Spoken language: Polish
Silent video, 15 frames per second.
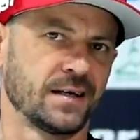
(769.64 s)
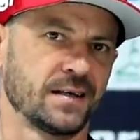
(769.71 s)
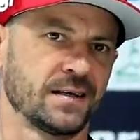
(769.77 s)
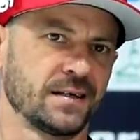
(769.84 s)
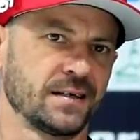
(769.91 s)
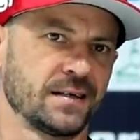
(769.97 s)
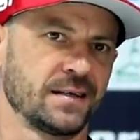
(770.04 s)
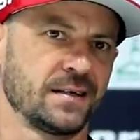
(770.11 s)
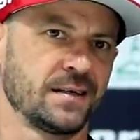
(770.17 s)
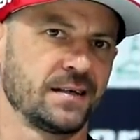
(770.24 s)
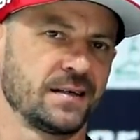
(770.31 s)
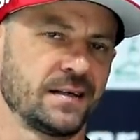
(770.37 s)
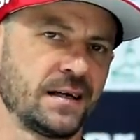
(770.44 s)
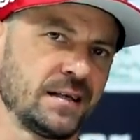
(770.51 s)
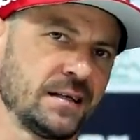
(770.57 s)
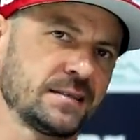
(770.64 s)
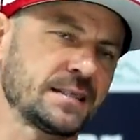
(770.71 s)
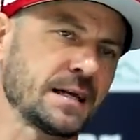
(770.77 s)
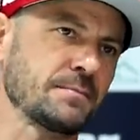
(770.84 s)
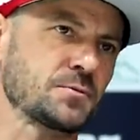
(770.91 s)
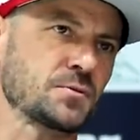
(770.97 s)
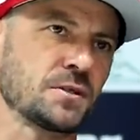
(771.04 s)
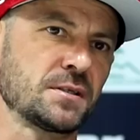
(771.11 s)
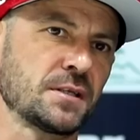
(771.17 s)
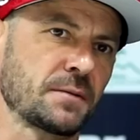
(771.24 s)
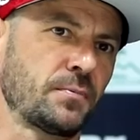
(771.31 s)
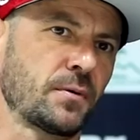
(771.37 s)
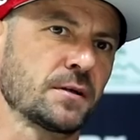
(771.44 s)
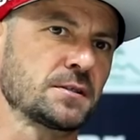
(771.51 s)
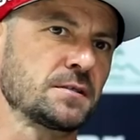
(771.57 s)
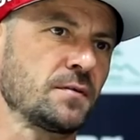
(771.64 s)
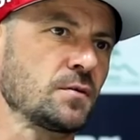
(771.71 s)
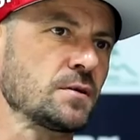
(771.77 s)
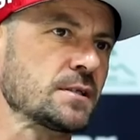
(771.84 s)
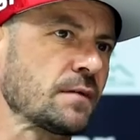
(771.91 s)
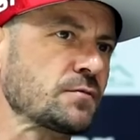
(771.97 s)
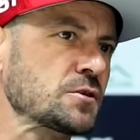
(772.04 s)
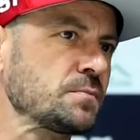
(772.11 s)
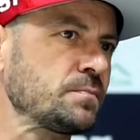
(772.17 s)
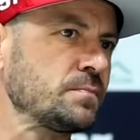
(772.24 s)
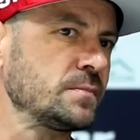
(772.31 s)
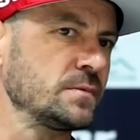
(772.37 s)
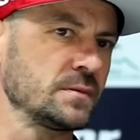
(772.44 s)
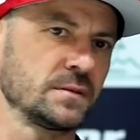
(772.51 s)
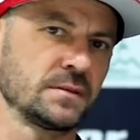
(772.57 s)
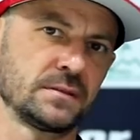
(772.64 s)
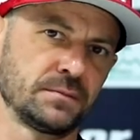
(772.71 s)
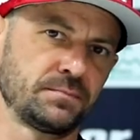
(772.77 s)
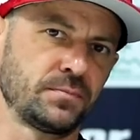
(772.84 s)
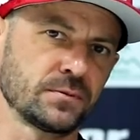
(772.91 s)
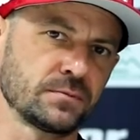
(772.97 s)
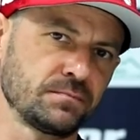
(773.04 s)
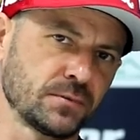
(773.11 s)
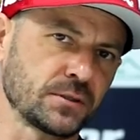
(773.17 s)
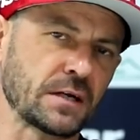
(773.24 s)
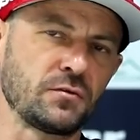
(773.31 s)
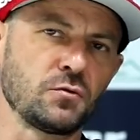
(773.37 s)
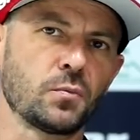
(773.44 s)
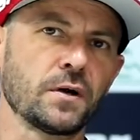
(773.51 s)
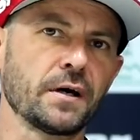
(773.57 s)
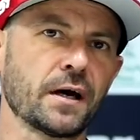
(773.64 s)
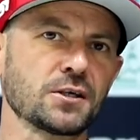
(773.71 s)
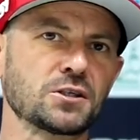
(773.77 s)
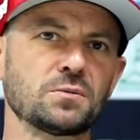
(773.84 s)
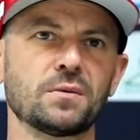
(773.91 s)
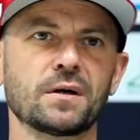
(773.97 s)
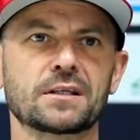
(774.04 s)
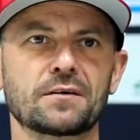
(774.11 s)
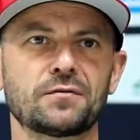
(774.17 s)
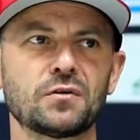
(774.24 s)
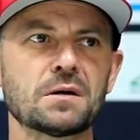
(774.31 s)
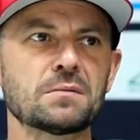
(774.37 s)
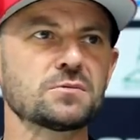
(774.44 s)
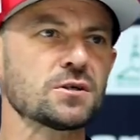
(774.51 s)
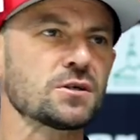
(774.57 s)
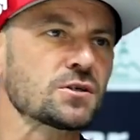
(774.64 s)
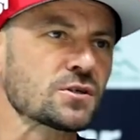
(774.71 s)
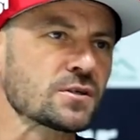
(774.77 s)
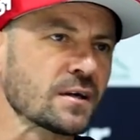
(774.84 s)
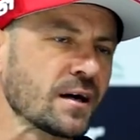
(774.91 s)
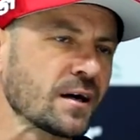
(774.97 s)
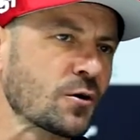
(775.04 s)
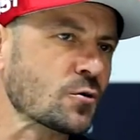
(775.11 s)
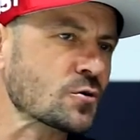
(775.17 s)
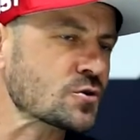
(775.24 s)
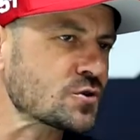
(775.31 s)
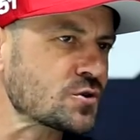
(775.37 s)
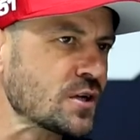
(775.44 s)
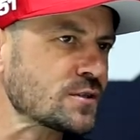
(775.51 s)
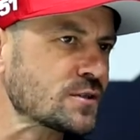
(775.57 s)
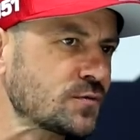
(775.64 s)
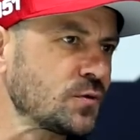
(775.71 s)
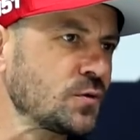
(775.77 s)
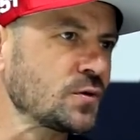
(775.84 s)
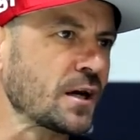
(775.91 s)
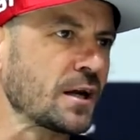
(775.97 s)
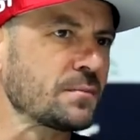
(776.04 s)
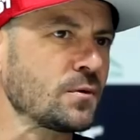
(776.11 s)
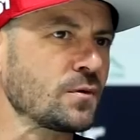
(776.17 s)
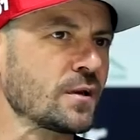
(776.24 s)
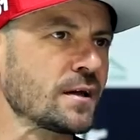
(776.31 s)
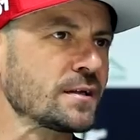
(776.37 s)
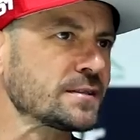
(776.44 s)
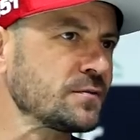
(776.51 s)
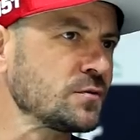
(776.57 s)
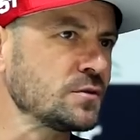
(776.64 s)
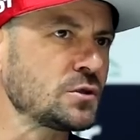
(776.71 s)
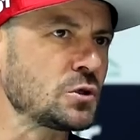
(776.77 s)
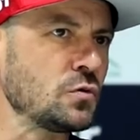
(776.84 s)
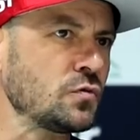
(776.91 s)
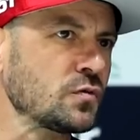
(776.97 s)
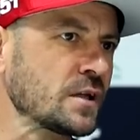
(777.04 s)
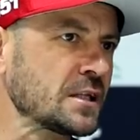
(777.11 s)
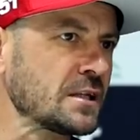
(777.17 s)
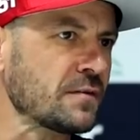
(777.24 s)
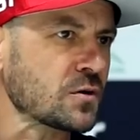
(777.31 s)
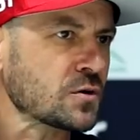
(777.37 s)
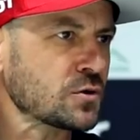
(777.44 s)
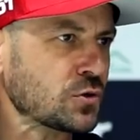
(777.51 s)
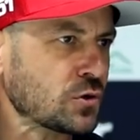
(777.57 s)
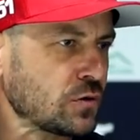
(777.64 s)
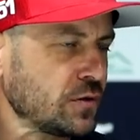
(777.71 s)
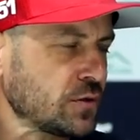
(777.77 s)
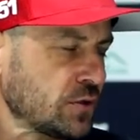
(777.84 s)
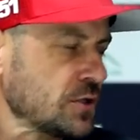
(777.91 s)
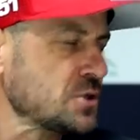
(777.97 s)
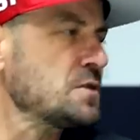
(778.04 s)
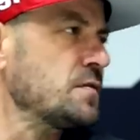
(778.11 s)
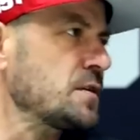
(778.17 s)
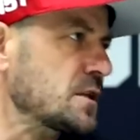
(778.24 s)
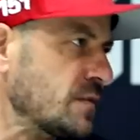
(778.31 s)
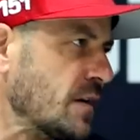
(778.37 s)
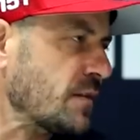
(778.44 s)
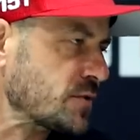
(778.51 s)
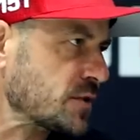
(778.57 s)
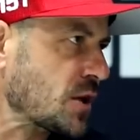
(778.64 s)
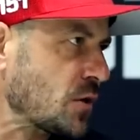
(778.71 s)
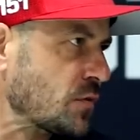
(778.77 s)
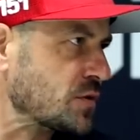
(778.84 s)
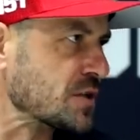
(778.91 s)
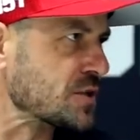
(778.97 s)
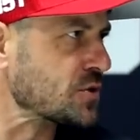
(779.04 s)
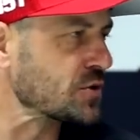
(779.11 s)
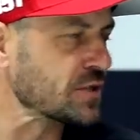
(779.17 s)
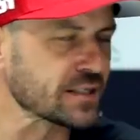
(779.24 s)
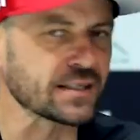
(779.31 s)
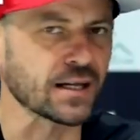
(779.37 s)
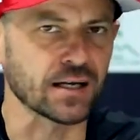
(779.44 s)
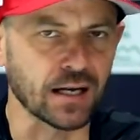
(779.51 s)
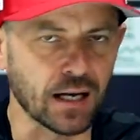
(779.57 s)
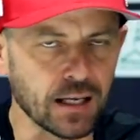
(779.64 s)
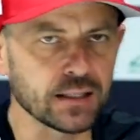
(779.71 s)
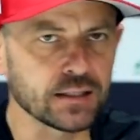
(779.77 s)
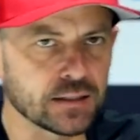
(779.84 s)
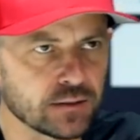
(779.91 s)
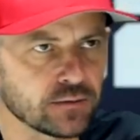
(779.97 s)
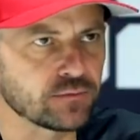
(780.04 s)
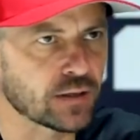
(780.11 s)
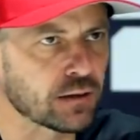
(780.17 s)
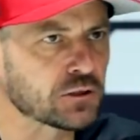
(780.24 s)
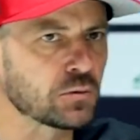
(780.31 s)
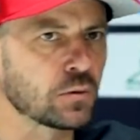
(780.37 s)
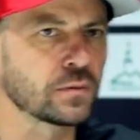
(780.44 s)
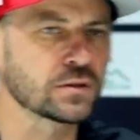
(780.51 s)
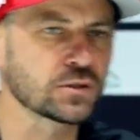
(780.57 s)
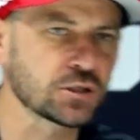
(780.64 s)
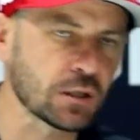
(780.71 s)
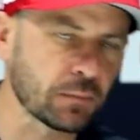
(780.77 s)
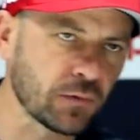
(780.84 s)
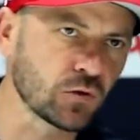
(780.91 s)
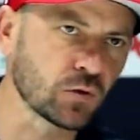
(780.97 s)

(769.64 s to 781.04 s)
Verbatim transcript: E, ale sam sprzęt, jak pokazywał, nie zawsze e, potrafił pojechać, no bo jak trafiłem gdzieś na gorszy dzień swój albo na zawodników na inne warunki torowe, też nie wygrywałem wszystkiego wszędzie, to nie jest tak. Ale w tamtym momencie na